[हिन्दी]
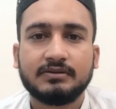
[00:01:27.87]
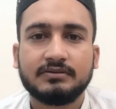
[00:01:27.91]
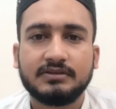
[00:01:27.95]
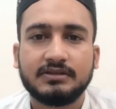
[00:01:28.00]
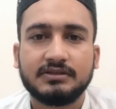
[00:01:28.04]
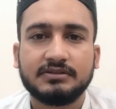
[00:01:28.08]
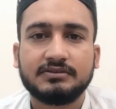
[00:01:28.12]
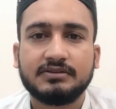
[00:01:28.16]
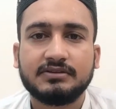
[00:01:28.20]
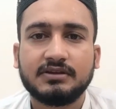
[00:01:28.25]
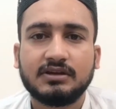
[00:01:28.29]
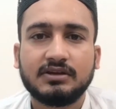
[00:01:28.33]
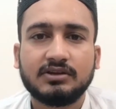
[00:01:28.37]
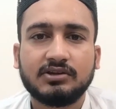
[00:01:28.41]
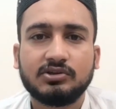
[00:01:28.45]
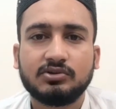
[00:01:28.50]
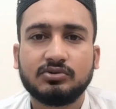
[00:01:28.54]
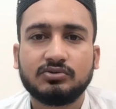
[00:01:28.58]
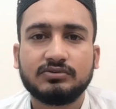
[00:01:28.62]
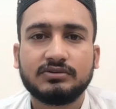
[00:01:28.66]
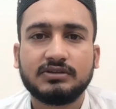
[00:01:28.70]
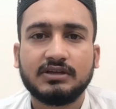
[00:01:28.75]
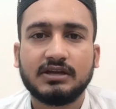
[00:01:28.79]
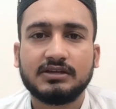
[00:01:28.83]
तीन तरह के
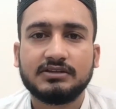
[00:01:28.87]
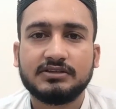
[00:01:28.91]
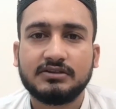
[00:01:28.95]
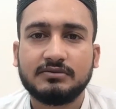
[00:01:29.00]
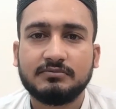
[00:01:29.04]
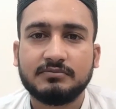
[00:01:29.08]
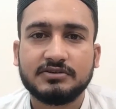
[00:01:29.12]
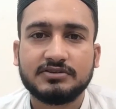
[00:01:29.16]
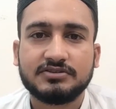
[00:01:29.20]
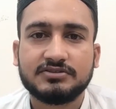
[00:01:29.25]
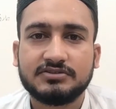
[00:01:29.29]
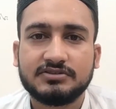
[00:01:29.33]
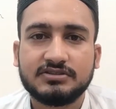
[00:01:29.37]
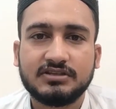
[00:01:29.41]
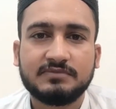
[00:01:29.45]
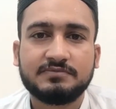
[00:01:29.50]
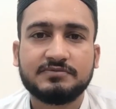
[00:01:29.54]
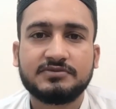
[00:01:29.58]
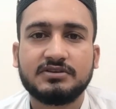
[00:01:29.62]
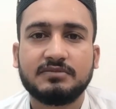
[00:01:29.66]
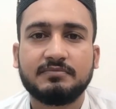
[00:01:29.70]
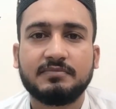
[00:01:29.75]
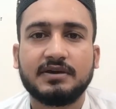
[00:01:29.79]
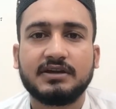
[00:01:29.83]
होते हैं जिनमें
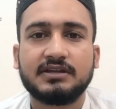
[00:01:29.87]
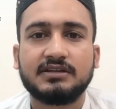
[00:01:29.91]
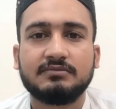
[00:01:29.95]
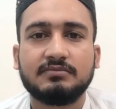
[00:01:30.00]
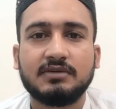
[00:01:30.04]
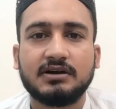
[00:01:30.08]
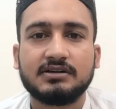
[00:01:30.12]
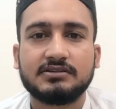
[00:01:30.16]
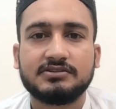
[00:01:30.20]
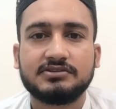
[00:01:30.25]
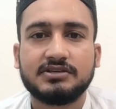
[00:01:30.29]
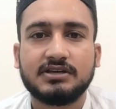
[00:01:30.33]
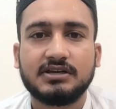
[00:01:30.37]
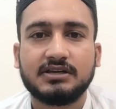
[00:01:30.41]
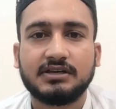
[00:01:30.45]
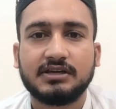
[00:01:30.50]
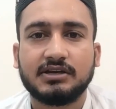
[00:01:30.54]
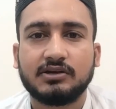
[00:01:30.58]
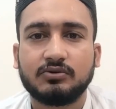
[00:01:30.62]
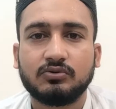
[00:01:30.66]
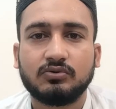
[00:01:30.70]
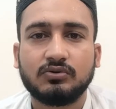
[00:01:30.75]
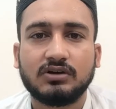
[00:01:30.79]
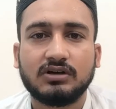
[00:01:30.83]
सबसे पहली बात यह है
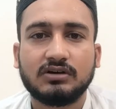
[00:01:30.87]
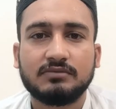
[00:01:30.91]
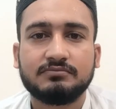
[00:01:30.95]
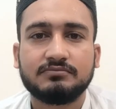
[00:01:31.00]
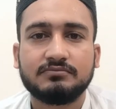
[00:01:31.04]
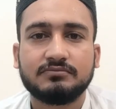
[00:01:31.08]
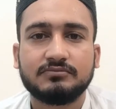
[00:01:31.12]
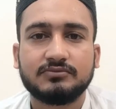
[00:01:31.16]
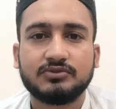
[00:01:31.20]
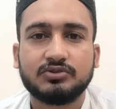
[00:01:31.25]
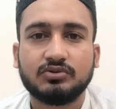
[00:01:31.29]
कि ख्वाब